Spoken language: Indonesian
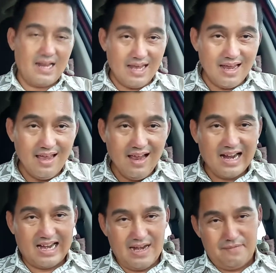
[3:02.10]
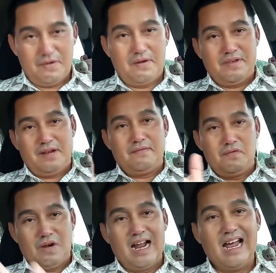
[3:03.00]
ya karena buah pisang
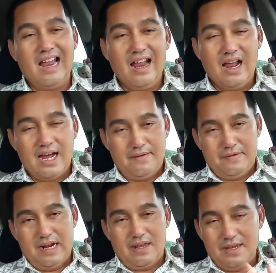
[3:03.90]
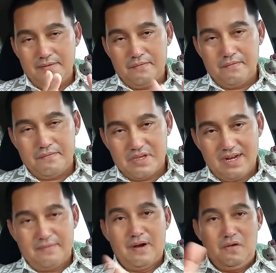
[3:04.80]
murah apalagi pisang
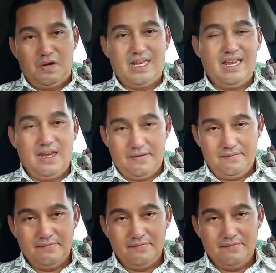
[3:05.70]
maholi ya